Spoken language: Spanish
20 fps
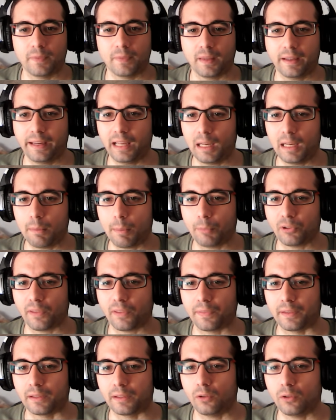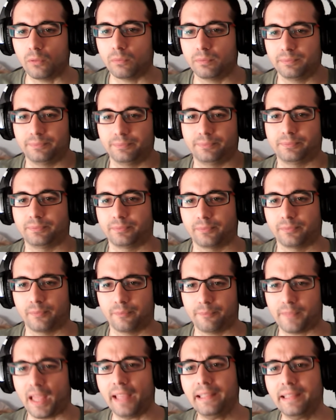¿Qué le vamos a hacer, no?
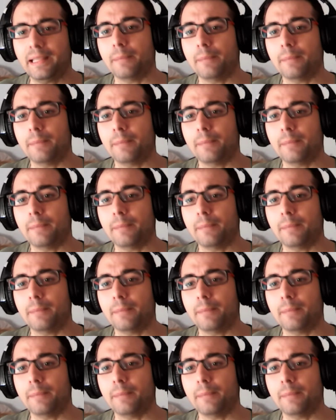Hay que